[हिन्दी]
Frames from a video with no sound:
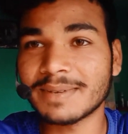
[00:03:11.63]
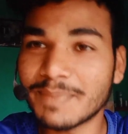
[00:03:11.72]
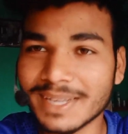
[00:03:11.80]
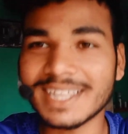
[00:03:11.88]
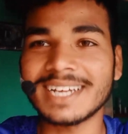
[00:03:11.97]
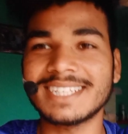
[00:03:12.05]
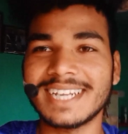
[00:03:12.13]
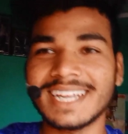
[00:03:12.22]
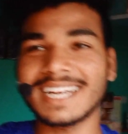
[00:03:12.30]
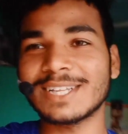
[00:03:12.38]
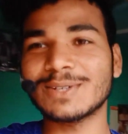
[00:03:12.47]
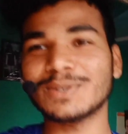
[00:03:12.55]
पता
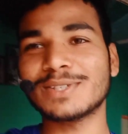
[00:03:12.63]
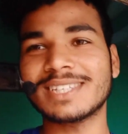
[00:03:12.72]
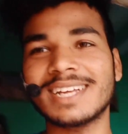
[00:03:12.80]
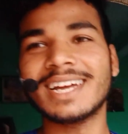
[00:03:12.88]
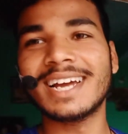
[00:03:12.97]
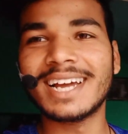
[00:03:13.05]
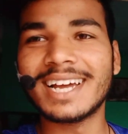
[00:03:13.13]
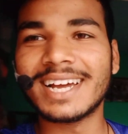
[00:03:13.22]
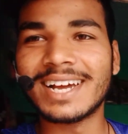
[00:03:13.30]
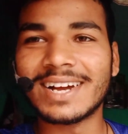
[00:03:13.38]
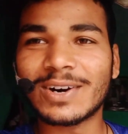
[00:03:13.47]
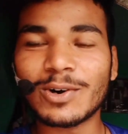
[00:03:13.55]
चलेगा दोस्त
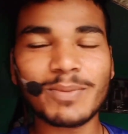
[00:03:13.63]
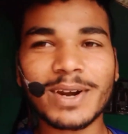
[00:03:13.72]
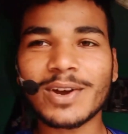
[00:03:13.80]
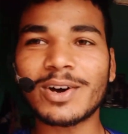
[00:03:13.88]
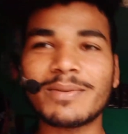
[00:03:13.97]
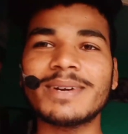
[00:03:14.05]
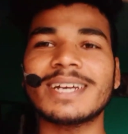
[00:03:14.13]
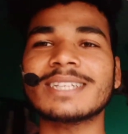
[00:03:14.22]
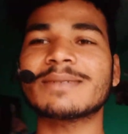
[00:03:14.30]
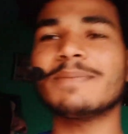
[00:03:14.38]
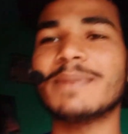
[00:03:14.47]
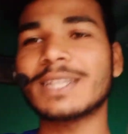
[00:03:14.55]
ओवर
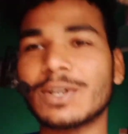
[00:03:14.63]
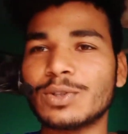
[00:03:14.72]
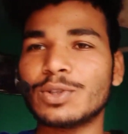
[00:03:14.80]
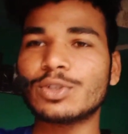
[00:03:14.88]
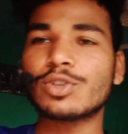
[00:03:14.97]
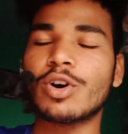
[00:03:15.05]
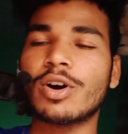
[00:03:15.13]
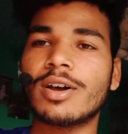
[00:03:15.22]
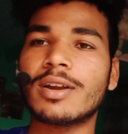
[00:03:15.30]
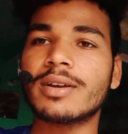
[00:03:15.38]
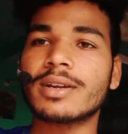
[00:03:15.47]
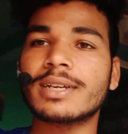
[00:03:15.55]
कॉन्फिडेंस में मत रहो दोस्त
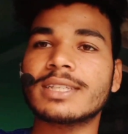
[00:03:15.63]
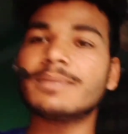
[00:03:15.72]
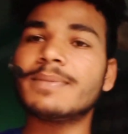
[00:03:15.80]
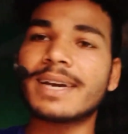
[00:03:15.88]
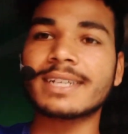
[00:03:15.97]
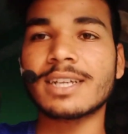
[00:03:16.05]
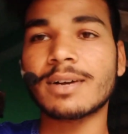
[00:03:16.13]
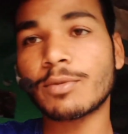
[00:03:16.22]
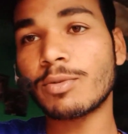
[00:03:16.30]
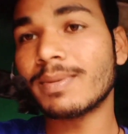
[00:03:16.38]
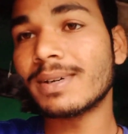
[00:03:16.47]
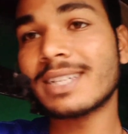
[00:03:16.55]
और किसी भी एग्ज़ाम
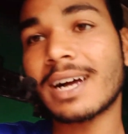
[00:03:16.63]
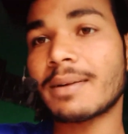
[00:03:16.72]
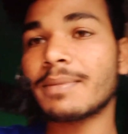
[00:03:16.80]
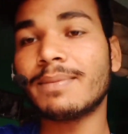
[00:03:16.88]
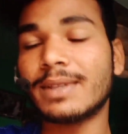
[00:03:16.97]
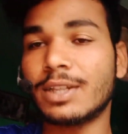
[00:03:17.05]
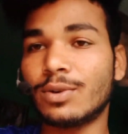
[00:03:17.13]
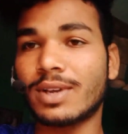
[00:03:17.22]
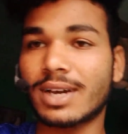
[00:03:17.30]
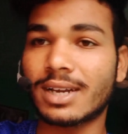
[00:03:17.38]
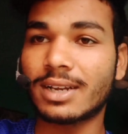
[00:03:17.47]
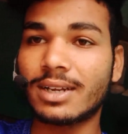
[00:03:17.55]
को मजाक में मत लो
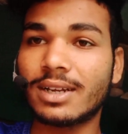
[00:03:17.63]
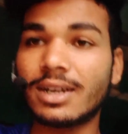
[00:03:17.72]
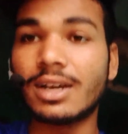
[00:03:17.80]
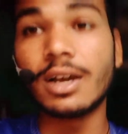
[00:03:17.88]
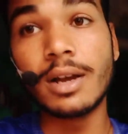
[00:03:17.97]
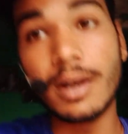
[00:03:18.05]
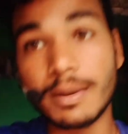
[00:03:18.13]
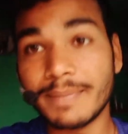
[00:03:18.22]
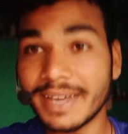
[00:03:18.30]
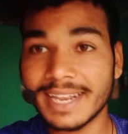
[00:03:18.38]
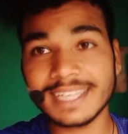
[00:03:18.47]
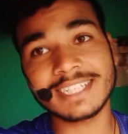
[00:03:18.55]
यार
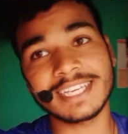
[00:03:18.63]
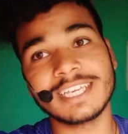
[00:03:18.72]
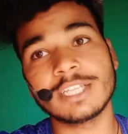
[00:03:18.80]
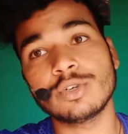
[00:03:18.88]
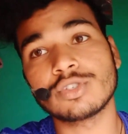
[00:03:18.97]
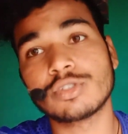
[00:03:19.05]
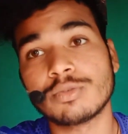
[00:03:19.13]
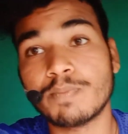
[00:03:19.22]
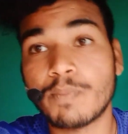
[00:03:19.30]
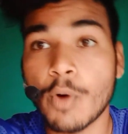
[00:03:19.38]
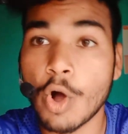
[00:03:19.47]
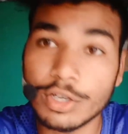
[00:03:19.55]
मेहनत चाहिए दोस्त
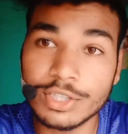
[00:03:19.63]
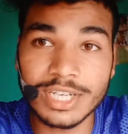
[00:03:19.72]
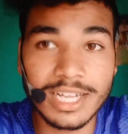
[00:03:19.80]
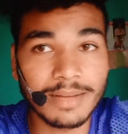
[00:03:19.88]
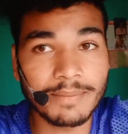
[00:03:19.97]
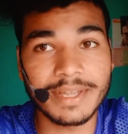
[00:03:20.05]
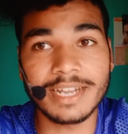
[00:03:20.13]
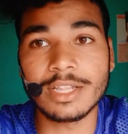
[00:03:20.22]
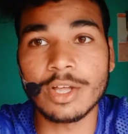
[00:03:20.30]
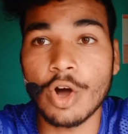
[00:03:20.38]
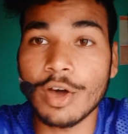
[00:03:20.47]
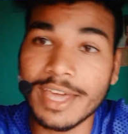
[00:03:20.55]
बहुत ज़्यादा
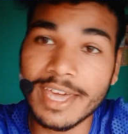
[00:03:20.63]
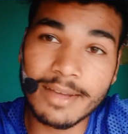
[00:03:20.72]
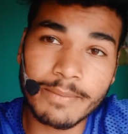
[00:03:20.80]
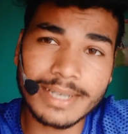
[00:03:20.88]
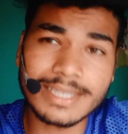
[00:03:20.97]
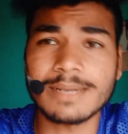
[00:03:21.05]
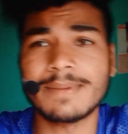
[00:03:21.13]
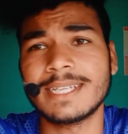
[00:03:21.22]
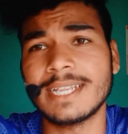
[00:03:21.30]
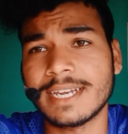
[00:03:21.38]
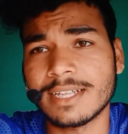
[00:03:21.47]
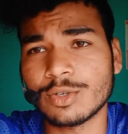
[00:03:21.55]
मेहनत और एक बात समझ
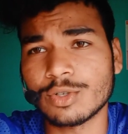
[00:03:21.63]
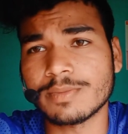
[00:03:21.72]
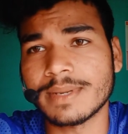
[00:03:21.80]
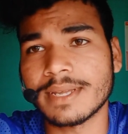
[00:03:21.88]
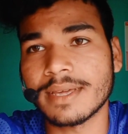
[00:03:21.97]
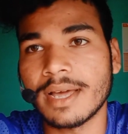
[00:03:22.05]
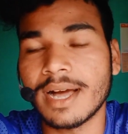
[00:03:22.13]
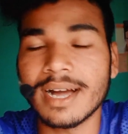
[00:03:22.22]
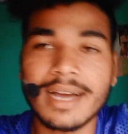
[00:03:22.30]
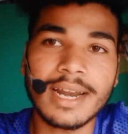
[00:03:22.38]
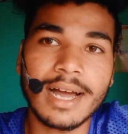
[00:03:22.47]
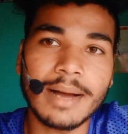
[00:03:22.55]
लेना दोस्त मेरी
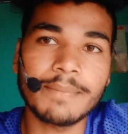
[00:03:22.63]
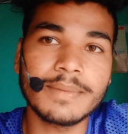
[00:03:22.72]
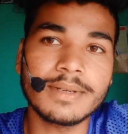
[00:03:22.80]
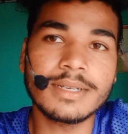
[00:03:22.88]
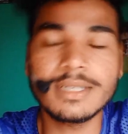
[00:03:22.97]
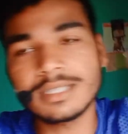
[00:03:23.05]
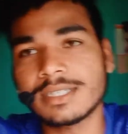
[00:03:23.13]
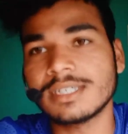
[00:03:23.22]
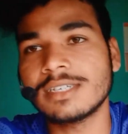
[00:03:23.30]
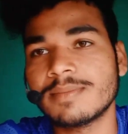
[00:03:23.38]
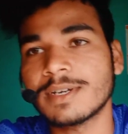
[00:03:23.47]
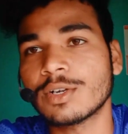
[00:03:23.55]
अगर आप इस
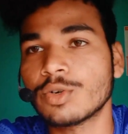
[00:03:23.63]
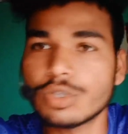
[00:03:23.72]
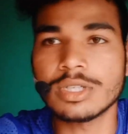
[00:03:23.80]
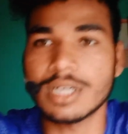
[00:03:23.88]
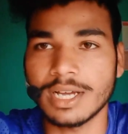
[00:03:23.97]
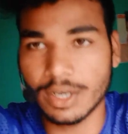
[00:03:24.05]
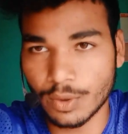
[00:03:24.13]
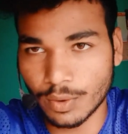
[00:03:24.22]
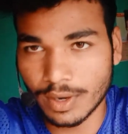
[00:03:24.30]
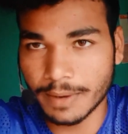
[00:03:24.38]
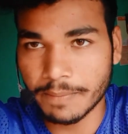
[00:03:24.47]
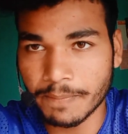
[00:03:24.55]
चीज़ में घुस गए
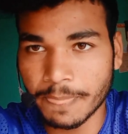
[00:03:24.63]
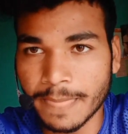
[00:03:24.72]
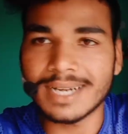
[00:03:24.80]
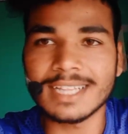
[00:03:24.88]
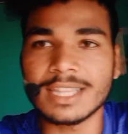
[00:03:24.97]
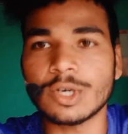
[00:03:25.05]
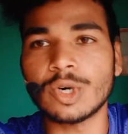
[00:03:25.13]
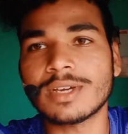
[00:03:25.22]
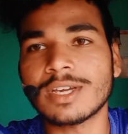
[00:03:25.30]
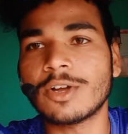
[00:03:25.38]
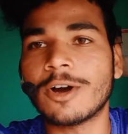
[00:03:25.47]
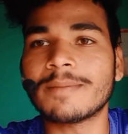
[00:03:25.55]
हो ना चाहते हो
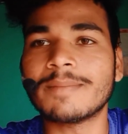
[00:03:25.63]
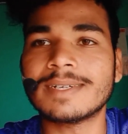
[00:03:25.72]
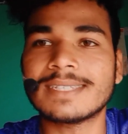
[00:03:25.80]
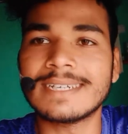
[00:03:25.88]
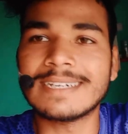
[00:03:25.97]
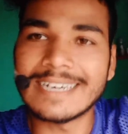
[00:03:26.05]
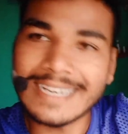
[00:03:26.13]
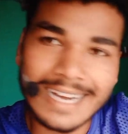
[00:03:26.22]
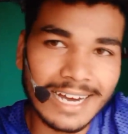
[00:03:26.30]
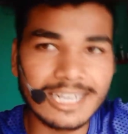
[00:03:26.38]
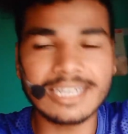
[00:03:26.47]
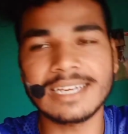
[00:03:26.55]
कि गवर्नमेंट सीट
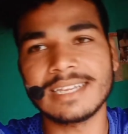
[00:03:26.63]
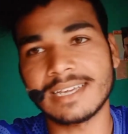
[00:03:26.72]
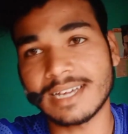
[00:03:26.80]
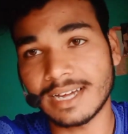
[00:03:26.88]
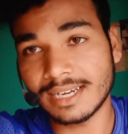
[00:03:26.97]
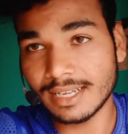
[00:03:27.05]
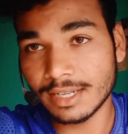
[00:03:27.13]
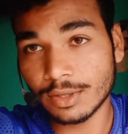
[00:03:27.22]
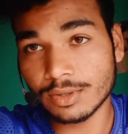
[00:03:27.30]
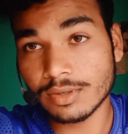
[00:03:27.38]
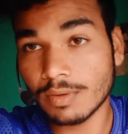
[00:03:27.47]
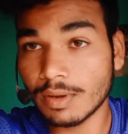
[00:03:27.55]
निकालनी ही निकालनी है ना
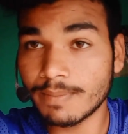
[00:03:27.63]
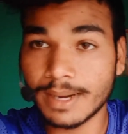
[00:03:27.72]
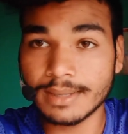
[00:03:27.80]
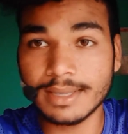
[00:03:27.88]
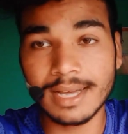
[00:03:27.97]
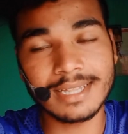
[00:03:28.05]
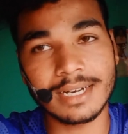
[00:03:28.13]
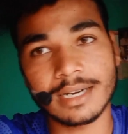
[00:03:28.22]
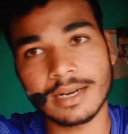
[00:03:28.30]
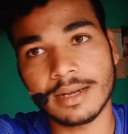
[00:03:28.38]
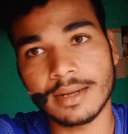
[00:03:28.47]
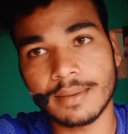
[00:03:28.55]
दोस्तों एक बात याद
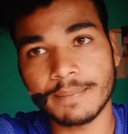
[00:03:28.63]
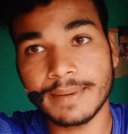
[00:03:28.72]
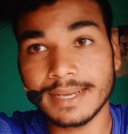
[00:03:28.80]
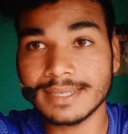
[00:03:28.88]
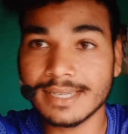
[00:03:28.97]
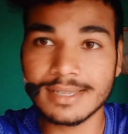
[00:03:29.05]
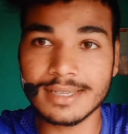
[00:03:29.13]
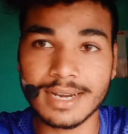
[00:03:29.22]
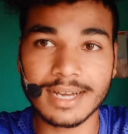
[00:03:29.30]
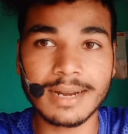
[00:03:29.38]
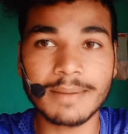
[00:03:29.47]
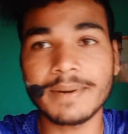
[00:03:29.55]
रखना पेशेंस
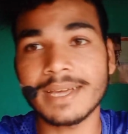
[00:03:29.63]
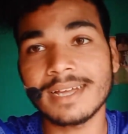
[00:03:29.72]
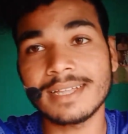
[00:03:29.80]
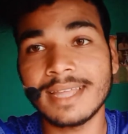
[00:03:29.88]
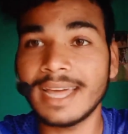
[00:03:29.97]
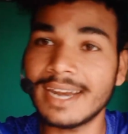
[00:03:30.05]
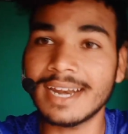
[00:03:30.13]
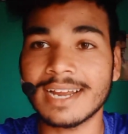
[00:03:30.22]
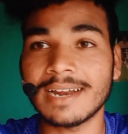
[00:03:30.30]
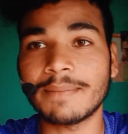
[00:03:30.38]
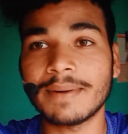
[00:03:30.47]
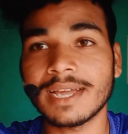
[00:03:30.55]
रखना पड़ेगा धैर्य
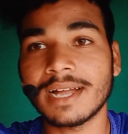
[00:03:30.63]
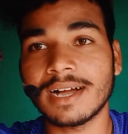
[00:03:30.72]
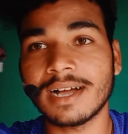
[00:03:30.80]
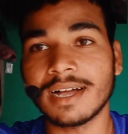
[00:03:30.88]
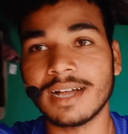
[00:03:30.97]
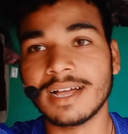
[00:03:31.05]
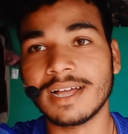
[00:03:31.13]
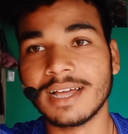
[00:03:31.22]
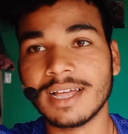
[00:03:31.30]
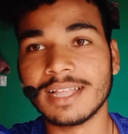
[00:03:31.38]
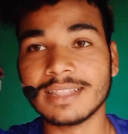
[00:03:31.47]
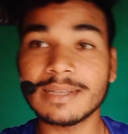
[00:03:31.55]
रखना पड़ेगा
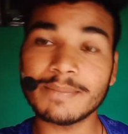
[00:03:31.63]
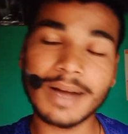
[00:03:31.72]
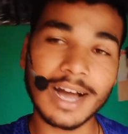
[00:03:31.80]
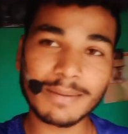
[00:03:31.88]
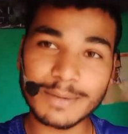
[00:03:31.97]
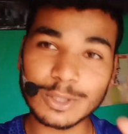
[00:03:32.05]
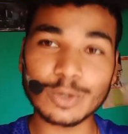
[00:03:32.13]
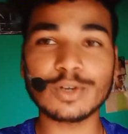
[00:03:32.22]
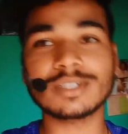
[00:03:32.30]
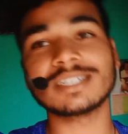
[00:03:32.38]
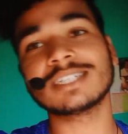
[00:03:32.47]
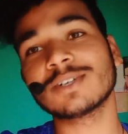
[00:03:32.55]
दिमाग में
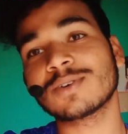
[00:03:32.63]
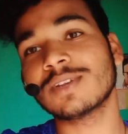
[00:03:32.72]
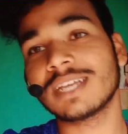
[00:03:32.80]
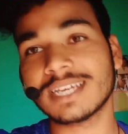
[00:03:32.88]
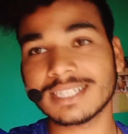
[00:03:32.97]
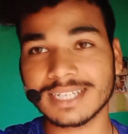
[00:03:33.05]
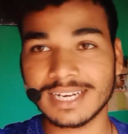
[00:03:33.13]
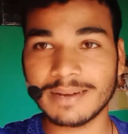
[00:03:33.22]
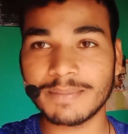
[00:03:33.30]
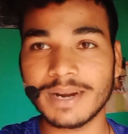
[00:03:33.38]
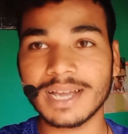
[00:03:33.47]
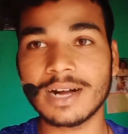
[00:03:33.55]
दोनों चीज़ों को लेके चलना
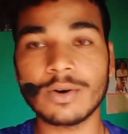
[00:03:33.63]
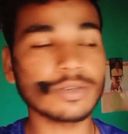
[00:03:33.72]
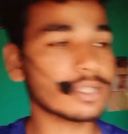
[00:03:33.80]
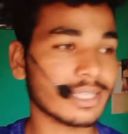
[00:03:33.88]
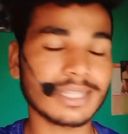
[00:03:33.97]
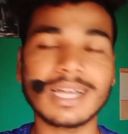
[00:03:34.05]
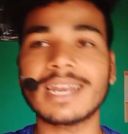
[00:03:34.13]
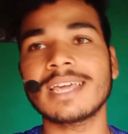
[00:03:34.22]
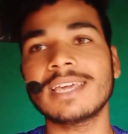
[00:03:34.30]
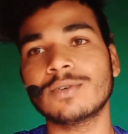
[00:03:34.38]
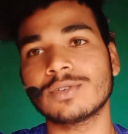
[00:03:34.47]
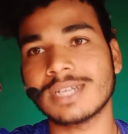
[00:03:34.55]
पड़ेगा हो सकता है
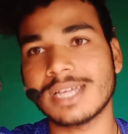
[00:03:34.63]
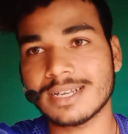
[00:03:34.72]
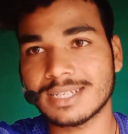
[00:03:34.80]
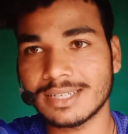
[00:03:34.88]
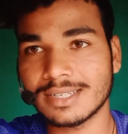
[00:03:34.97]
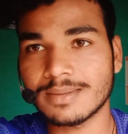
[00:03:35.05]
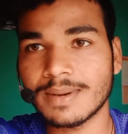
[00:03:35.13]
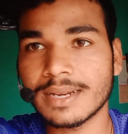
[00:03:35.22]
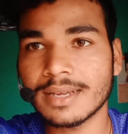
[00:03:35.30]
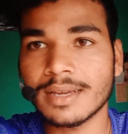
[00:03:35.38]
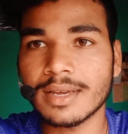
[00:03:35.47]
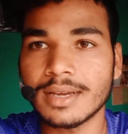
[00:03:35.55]
नहीं हो सलेक्शन इस
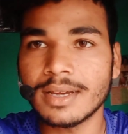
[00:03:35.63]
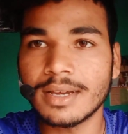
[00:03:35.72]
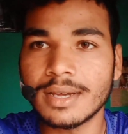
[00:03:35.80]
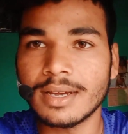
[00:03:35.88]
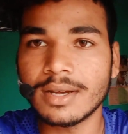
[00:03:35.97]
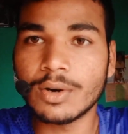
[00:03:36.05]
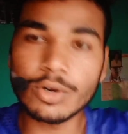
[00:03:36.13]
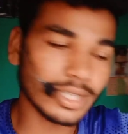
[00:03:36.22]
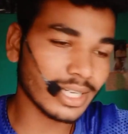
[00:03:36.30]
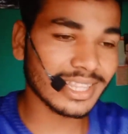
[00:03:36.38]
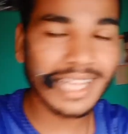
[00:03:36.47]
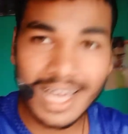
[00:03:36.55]
बारी हो
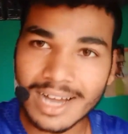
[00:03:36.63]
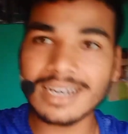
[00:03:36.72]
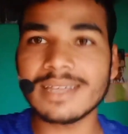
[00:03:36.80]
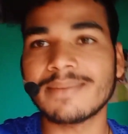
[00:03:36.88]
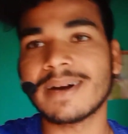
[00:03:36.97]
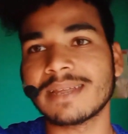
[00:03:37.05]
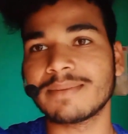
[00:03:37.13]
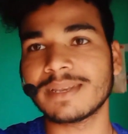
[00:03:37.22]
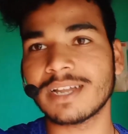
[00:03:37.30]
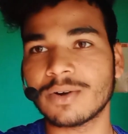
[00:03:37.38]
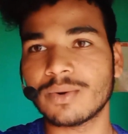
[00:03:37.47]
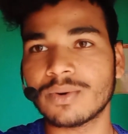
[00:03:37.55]
सकता है अगली बारी भी
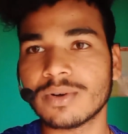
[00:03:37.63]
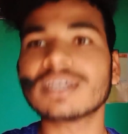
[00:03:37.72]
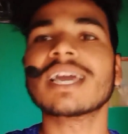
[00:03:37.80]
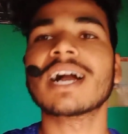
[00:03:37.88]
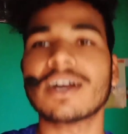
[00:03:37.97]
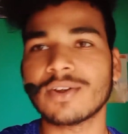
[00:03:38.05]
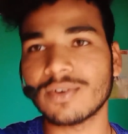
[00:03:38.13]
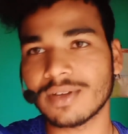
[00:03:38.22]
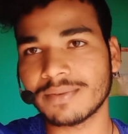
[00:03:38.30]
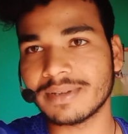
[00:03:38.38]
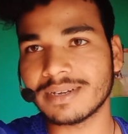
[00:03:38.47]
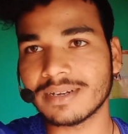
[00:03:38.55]
ना हो क्या
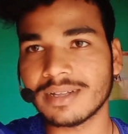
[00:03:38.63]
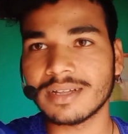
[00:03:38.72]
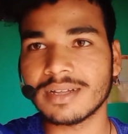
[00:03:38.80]
करोगे फिर